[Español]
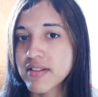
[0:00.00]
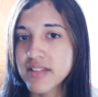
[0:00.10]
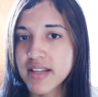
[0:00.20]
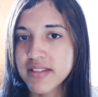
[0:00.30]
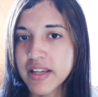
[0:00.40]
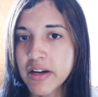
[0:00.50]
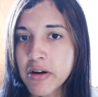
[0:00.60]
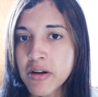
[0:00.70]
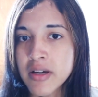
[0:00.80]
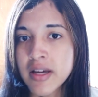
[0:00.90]
por así
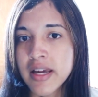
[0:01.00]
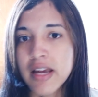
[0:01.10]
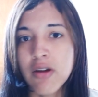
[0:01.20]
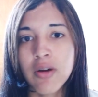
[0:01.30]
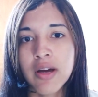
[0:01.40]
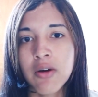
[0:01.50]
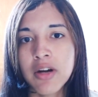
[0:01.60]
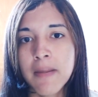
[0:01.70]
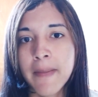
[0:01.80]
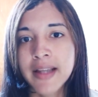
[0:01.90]
decirlo, en lo que
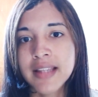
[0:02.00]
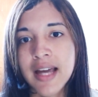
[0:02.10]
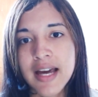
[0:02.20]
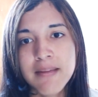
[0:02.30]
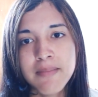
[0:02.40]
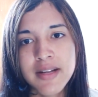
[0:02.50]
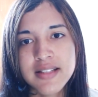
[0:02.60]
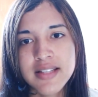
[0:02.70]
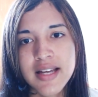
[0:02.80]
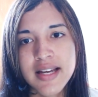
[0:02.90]
respecto a
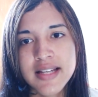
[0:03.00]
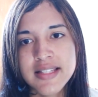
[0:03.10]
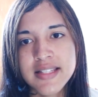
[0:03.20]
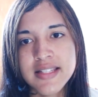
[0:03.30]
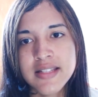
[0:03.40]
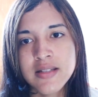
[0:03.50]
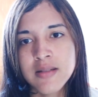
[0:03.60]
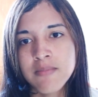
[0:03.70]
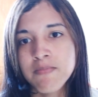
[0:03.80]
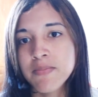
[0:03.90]

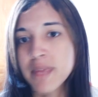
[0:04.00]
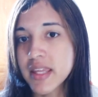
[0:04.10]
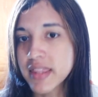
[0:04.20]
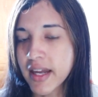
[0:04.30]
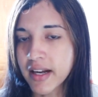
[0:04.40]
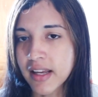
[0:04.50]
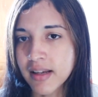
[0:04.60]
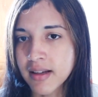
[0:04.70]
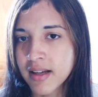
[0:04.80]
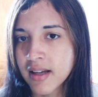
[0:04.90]
empresas de
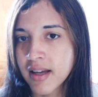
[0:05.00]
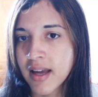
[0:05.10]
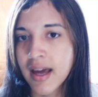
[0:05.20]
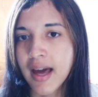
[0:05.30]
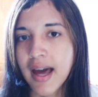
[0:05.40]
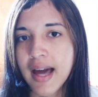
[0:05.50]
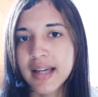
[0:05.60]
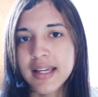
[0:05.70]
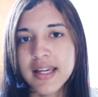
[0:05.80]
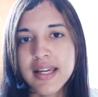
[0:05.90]
Internet.
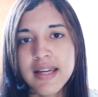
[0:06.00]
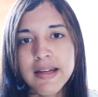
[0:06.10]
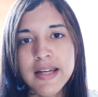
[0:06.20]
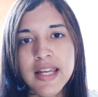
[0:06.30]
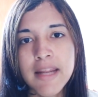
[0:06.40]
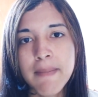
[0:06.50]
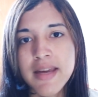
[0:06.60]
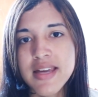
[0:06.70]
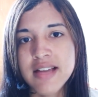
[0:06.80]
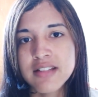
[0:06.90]
Aquí en el
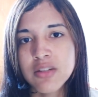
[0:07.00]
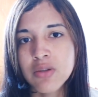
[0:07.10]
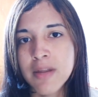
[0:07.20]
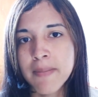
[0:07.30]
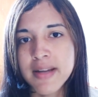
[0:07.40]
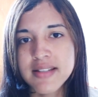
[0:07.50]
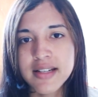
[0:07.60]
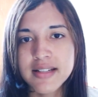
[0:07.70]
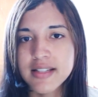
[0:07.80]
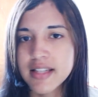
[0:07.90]
país existe una
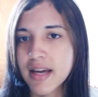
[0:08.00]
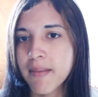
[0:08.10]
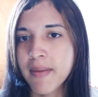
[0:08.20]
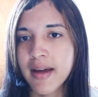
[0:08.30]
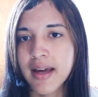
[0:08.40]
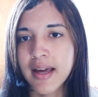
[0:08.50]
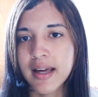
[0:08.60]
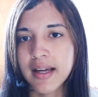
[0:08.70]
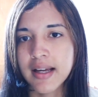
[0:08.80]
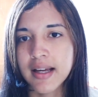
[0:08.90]
empresa que se
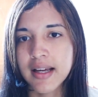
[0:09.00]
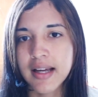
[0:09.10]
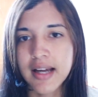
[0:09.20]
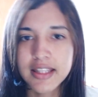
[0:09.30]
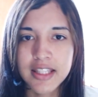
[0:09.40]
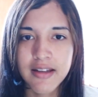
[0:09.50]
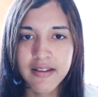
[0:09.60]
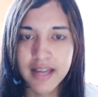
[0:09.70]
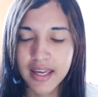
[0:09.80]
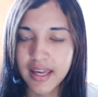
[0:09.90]
llama
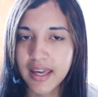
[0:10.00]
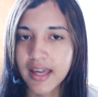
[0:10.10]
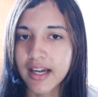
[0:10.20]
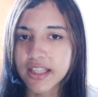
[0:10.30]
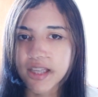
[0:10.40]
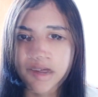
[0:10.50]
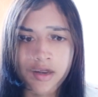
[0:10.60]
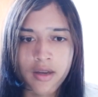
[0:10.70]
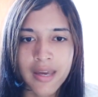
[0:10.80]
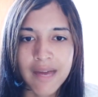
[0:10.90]
CanTV,
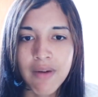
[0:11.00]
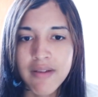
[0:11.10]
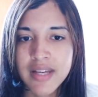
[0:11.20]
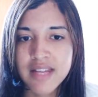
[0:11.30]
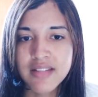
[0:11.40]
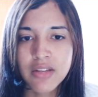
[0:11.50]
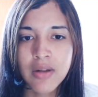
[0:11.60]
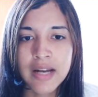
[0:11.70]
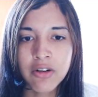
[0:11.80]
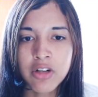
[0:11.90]
eh, el cual viene
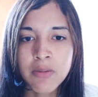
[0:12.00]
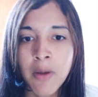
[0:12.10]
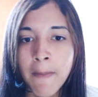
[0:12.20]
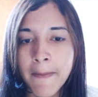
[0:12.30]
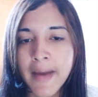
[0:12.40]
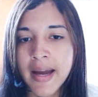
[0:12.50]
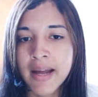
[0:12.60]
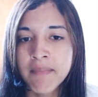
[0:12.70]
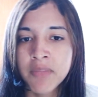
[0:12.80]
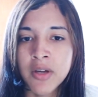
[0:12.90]
siendo el acrónimo
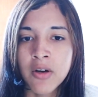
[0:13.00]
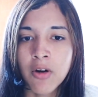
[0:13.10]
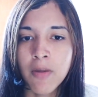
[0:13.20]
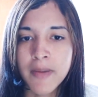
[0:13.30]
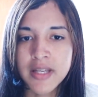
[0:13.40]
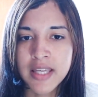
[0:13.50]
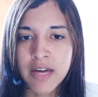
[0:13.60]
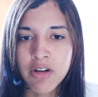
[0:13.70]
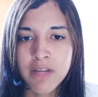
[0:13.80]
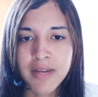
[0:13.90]
para
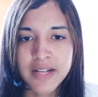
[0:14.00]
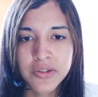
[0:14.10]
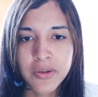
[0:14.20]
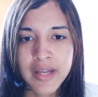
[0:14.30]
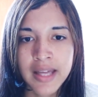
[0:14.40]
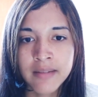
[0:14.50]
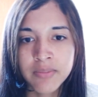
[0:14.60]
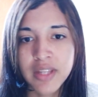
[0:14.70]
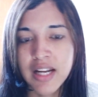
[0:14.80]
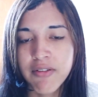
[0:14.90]
Compañía Anónima Nacional,
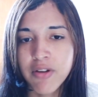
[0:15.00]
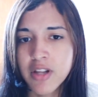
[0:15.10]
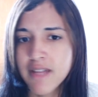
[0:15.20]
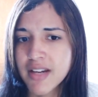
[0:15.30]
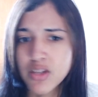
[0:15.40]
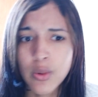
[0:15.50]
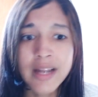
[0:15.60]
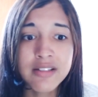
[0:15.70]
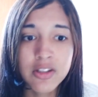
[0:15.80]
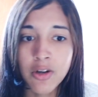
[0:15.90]
Teléfonos de
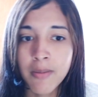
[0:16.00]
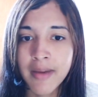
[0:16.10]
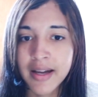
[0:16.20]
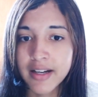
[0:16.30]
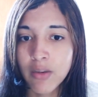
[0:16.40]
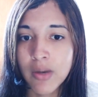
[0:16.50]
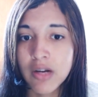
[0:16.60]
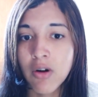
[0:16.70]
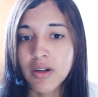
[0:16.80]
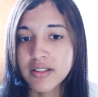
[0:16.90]
Venezuela, si no más
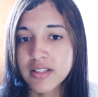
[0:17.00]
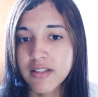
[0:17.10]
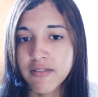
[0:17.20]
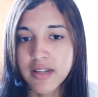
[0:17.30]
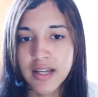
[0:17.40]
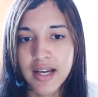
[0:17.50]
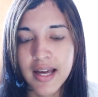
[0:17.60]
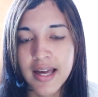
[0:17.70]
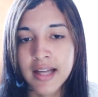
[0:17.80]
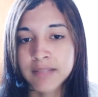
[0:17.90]
recuerdo lo que
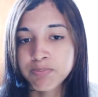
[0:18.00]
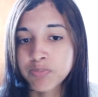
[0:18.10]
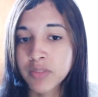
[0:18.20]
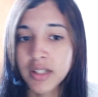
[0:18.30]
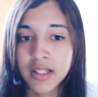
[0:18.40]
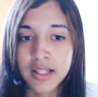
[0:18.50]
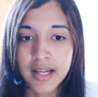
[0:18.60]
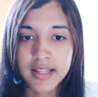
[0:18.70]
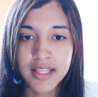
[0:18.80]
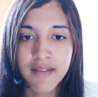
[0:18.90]
significa mm,
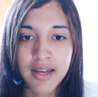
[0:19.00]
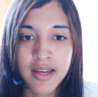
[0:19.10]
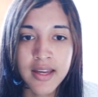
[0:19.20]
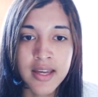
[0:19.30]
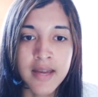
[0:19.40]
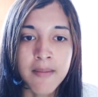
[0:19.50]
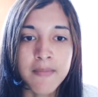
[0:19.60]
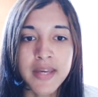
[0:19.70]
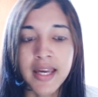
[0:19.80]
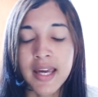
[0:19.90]
CanTV.
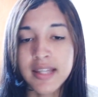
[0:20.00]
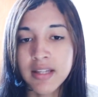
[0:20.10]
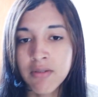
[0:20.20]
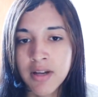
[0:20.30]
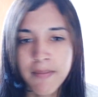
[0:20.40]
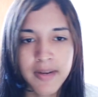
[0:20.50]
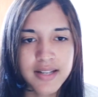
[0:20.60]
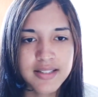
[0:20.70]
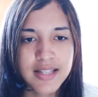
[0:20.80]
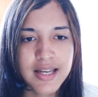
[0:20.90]
Bien, esta es una
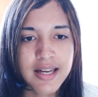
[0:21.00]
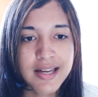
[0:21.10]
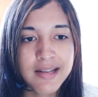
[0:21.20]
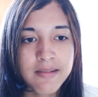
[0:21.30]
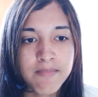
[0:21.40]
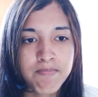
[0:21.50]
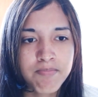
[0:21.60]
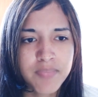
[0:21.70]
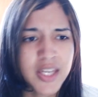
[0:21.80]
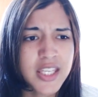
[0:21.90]
empresa
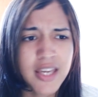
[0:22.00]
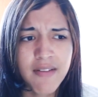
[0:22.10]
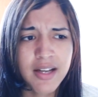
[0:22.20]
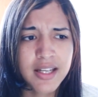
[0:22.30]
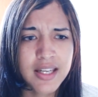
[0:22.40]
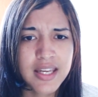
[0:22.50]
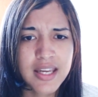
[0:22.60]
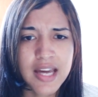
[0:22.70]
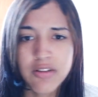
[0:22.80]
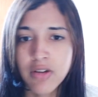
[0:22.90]
mm, que lleva
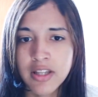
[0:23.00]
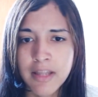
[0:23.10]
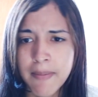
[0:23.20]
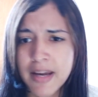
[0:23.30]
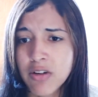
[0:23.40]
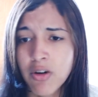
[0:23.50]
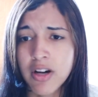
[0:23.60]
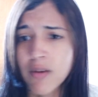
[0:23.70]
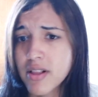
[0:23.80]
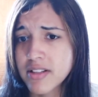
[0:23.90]
aquí años en el país, no
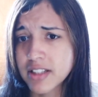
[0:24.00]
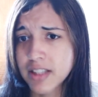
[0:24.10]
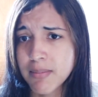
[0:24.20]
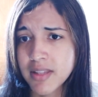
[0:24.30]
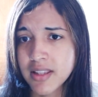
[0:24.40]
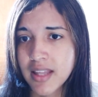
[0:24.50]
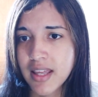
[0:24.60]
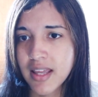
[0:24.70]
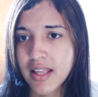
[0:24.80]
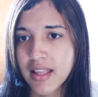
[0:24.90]
recuerdo exactamente
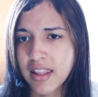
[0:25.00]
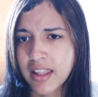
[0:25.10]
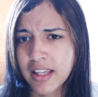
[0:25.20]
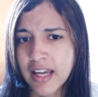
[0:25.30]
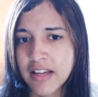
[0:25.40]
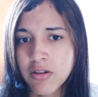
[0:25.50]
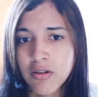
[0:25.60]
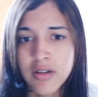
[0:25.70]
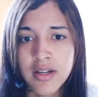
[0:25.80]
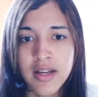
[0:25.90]
desde qué
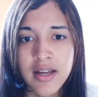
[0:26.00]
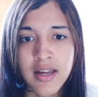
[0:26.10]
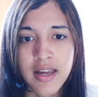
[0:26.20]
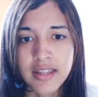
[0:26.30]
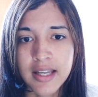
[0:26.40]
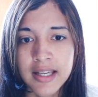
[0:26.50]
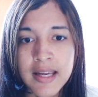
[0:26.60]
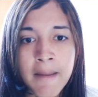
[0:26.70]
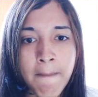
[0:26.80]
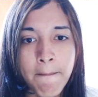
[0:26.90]
año está
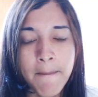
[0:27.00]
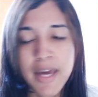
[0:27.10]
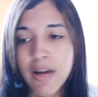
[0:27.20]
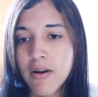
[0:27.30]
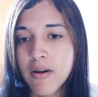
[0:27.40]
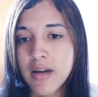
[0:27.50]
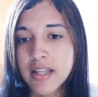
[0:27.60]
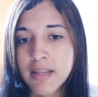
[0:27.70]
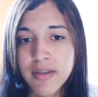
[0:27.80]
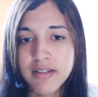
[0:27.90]
aquí, pero
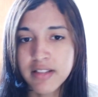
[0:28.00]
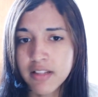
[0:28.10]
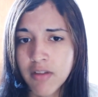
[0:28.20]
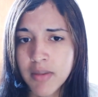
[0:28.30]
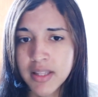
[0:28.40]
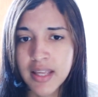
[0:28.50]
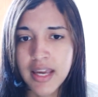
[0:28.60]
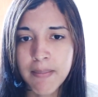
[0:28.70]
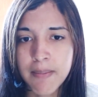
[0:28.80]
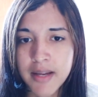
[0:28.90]
esta empresa
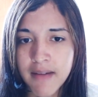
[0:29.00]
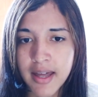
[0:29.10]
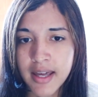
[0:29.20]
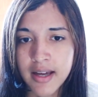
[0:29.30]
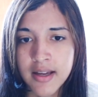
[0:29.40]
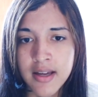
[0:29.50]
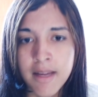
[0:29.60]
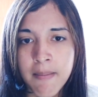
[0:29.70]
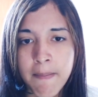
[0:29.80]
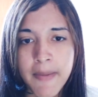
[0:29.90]
antiguamente era privada,
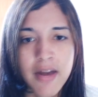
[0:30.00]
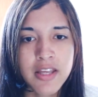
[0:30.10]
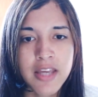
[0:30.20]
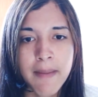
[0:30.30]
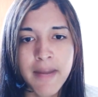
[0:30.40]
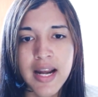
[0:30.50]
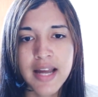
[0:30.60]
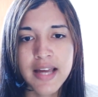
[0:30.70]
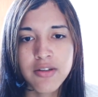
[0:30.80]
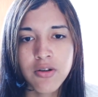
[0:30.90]
pero ya para
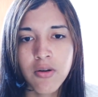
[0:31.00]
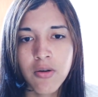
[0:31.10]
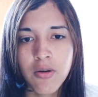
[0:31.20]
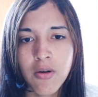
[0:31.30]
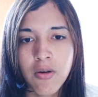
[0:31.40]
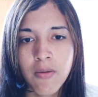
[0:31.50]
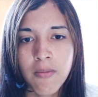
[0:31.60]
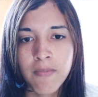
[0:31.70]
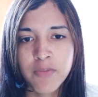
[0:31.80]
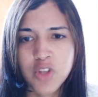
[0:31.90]
el
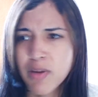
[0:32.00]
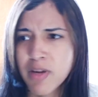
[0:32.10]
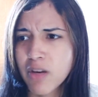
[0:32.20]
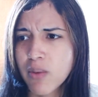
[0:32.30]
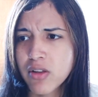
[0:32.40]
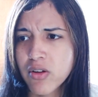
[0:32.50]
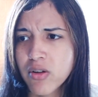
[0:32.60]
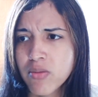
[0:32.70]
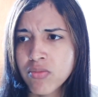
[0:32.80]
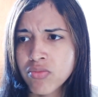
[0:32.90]
año, mm, si no me
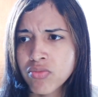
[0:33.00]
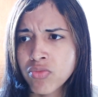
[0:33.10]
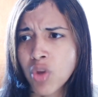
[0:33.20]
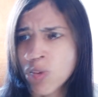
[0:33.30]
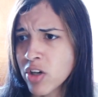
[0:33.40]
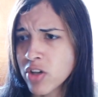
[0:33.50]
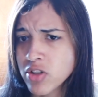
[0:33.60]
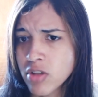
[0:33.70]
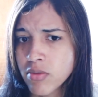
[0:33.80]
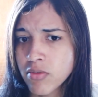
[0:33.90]
recuerdo,
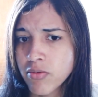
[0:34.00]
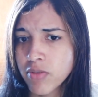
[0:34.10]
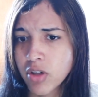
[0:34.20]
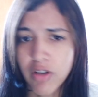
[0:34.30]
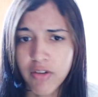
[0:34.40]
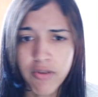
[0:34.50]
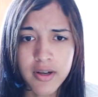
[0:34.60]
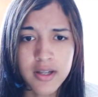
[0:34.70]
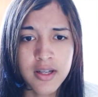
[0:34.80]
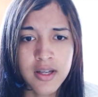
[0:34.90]
2008, creo que
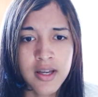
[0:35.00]
fue,